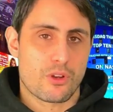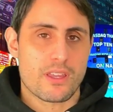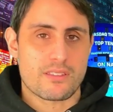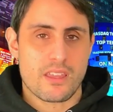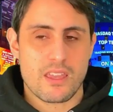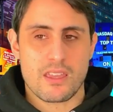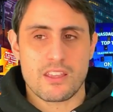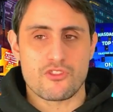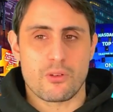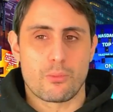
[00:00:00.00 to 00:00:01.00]
che se
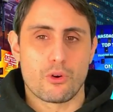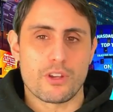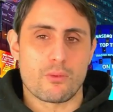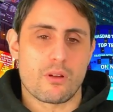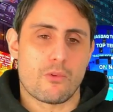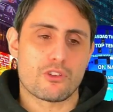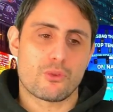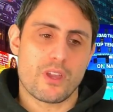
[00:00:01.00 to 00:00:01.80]
in Giappone una moto